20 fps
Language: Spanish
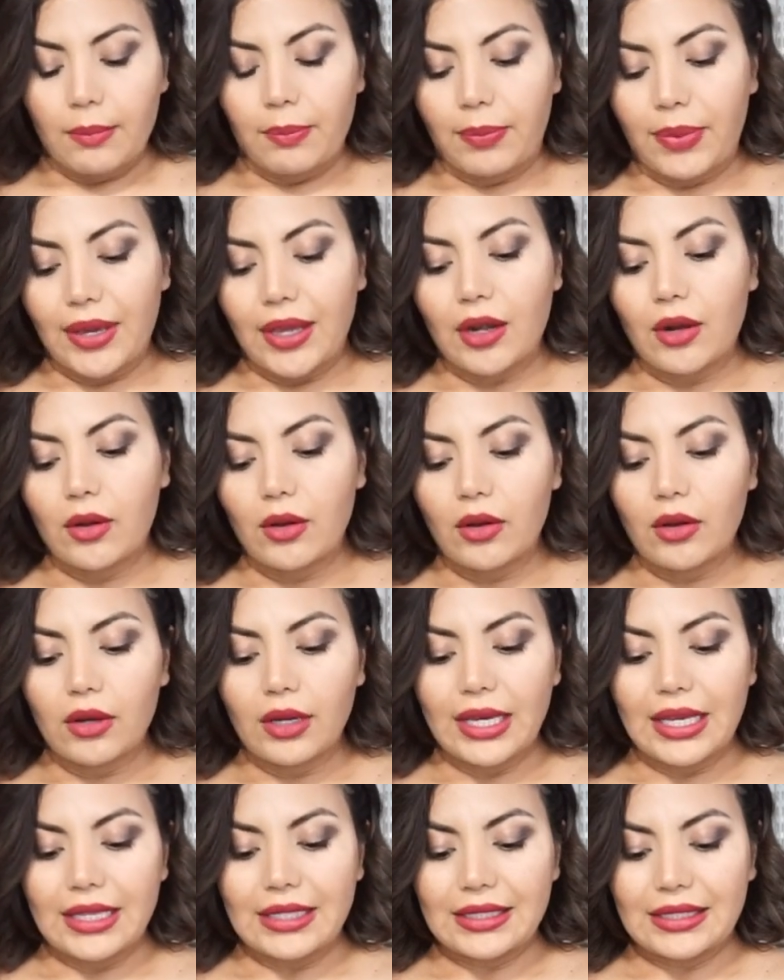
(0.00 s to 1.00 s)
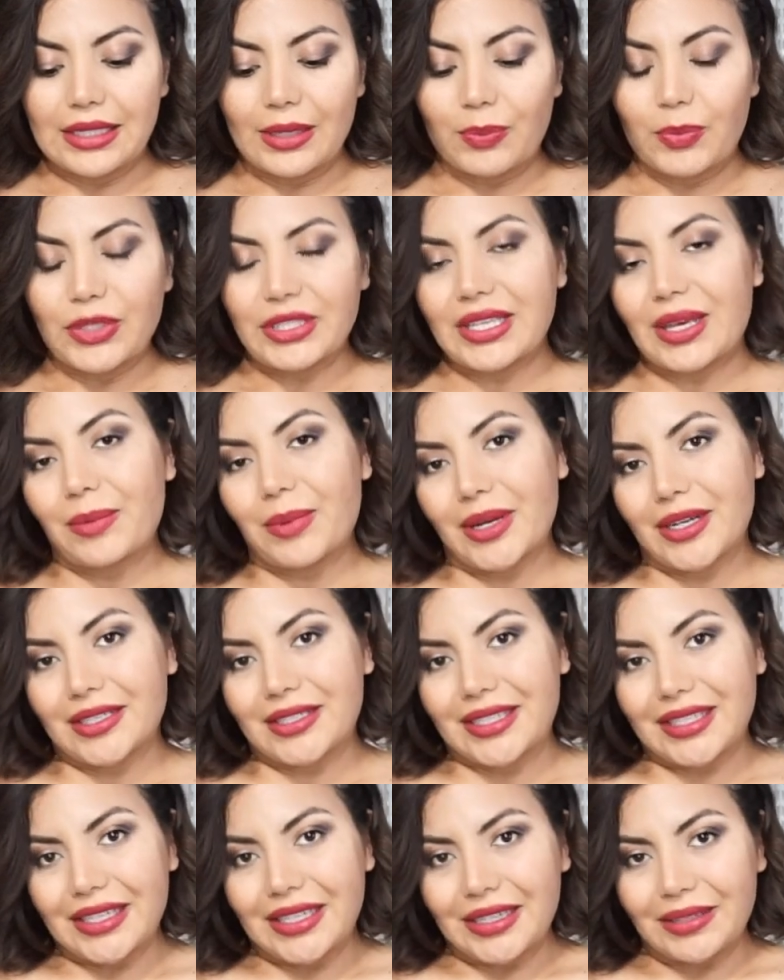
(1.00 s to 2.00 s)
Pero, este, pues a ver
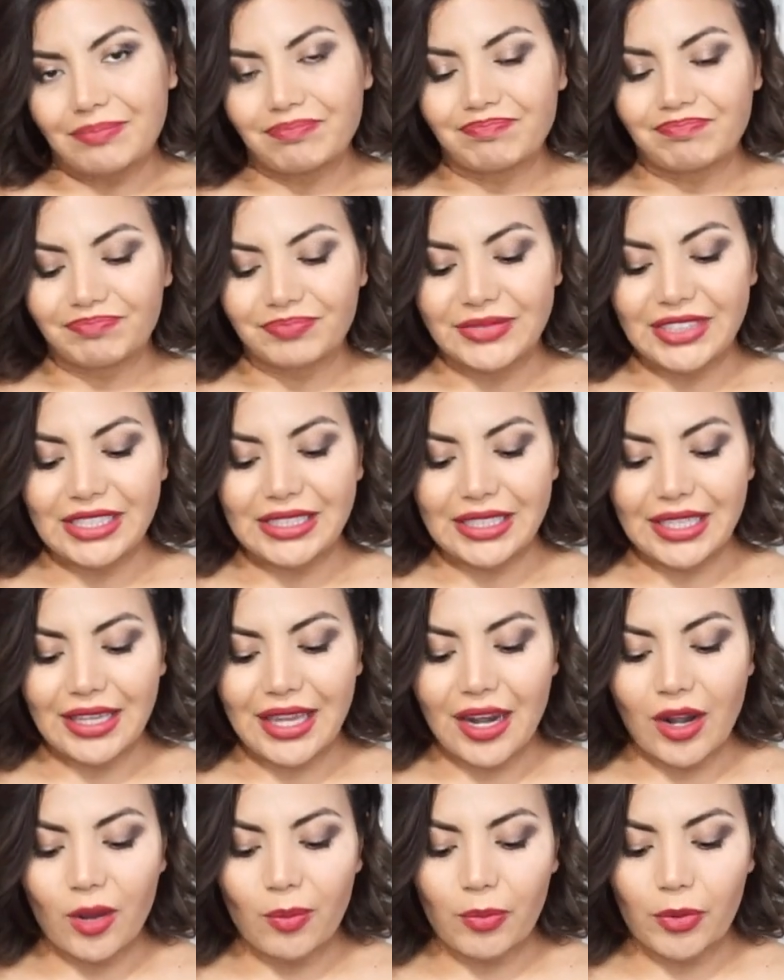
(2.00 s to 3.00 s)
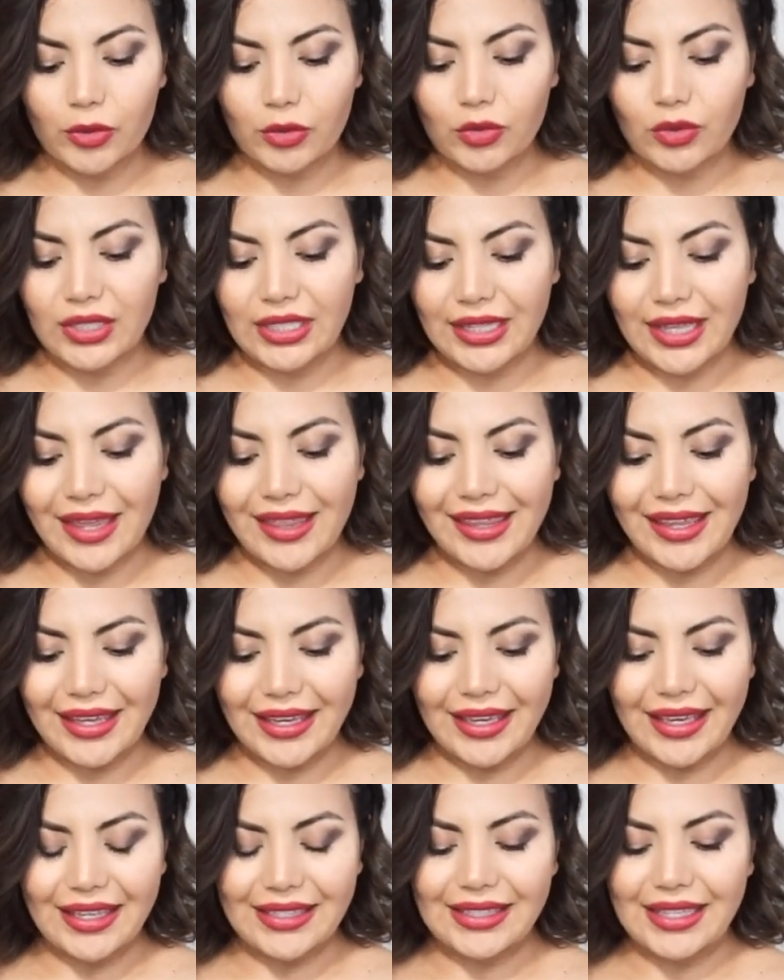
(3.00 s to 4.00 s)
si, si se da la oportunidad
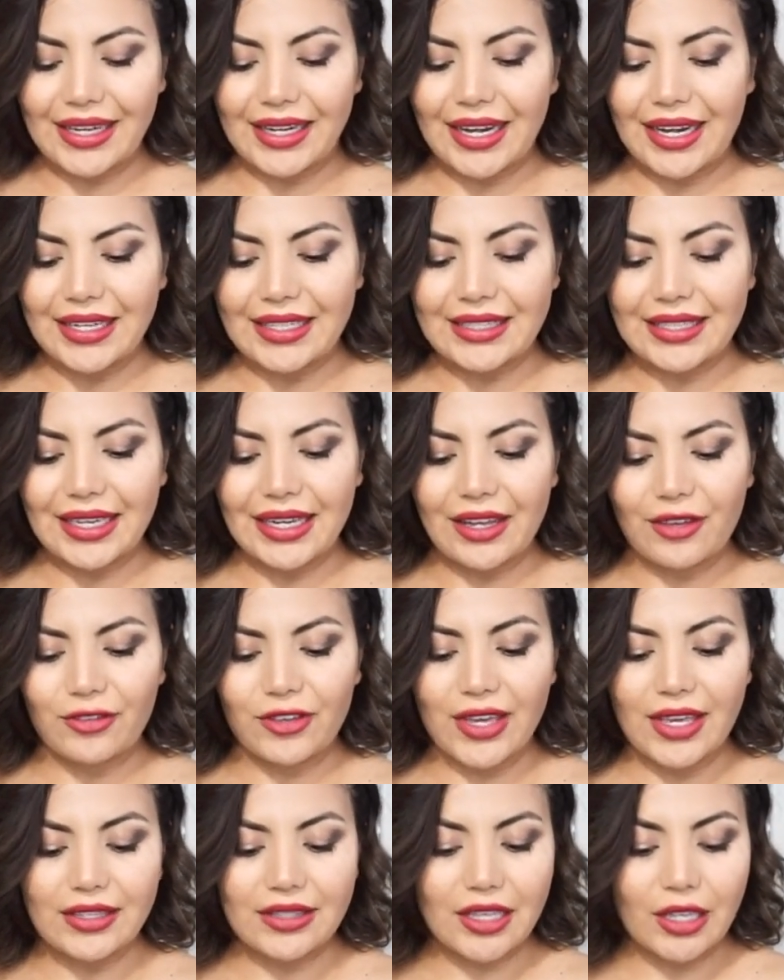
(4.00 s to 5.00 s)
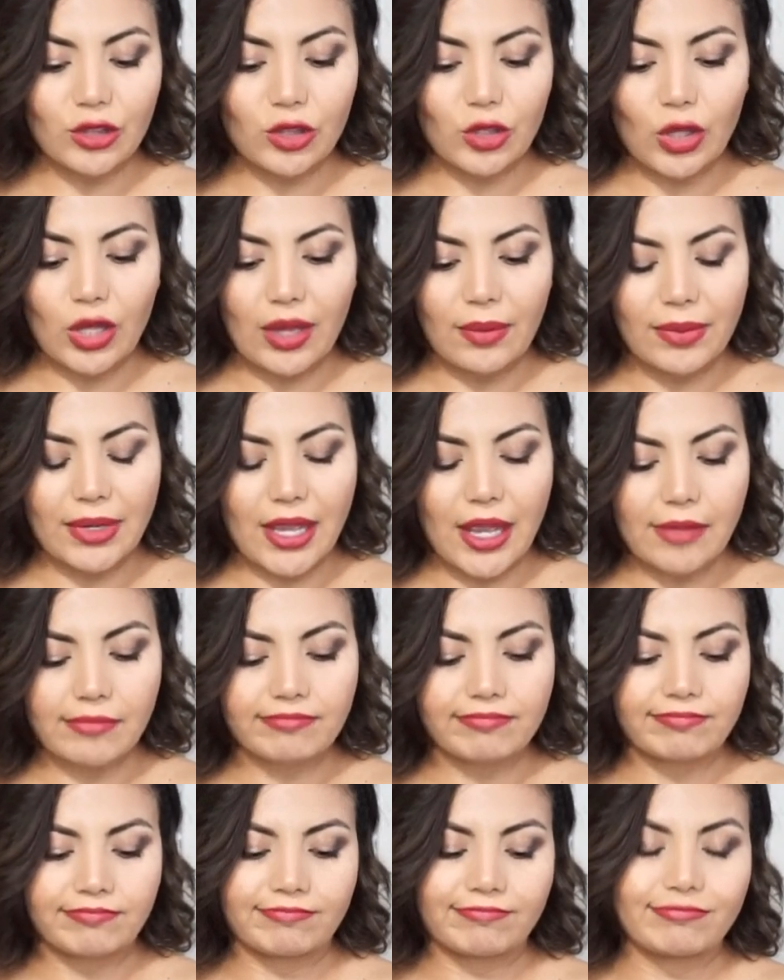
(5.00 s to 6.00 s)
de que se realice la fiesta. Todavía,
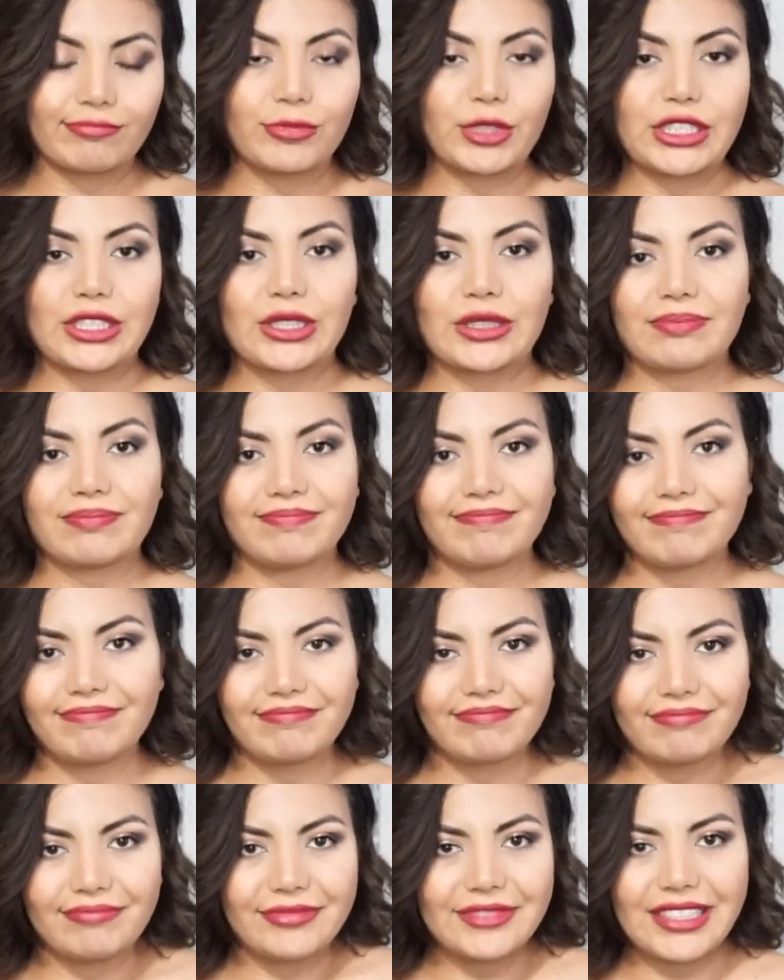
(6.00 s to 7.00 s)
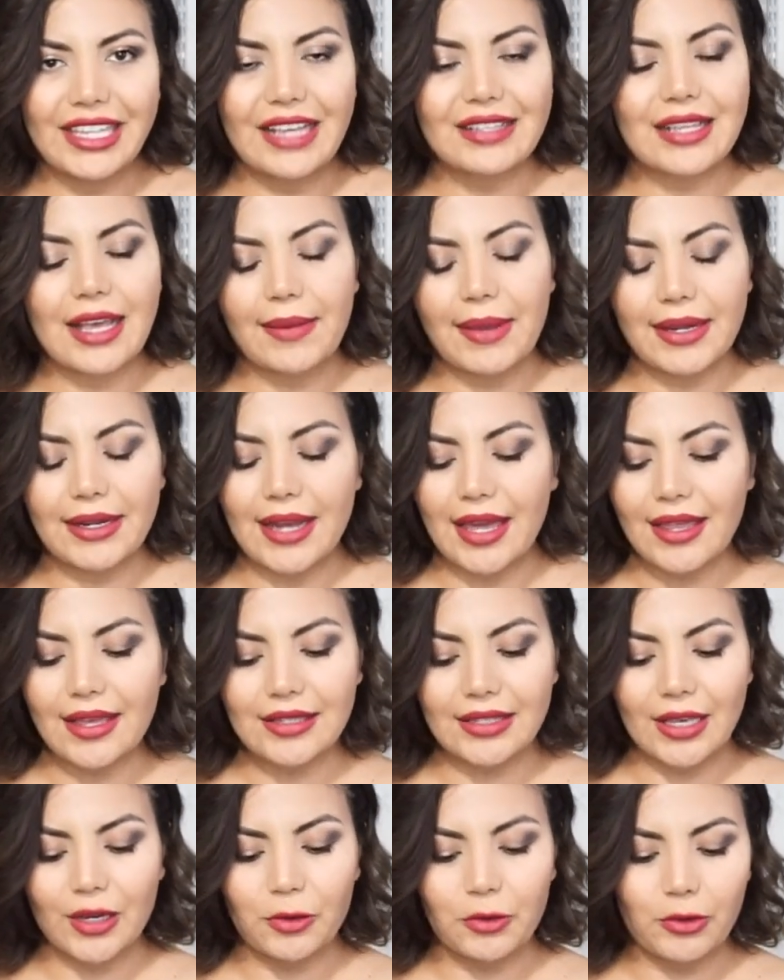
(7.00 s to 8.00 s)
pues, ya saben, nada
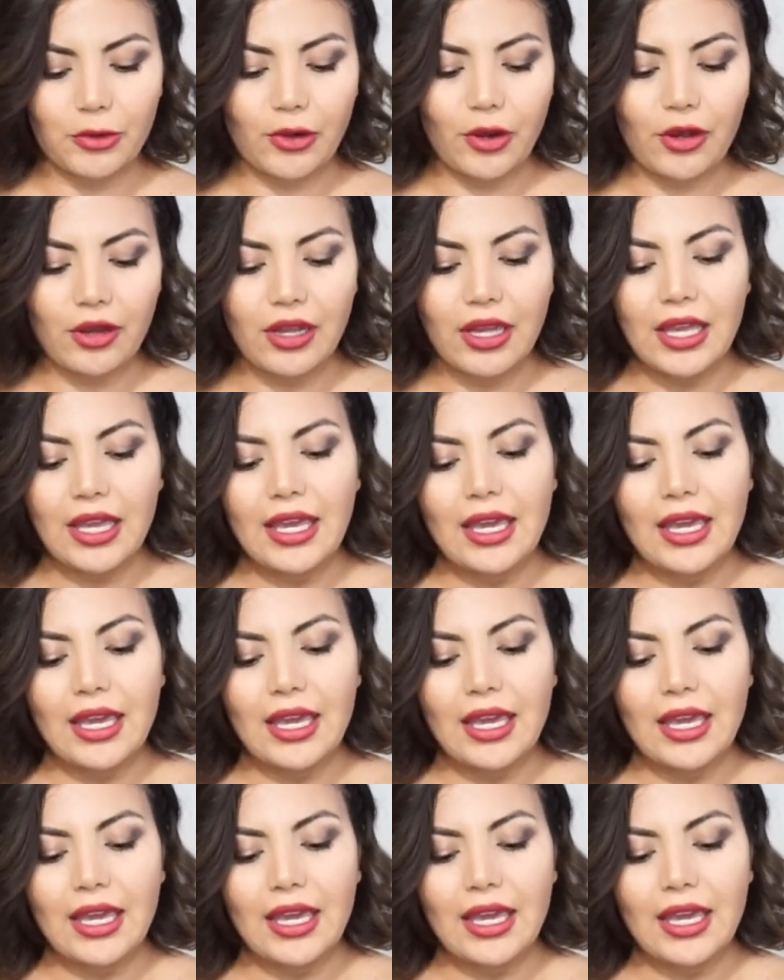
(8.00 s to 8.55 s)
de seguro.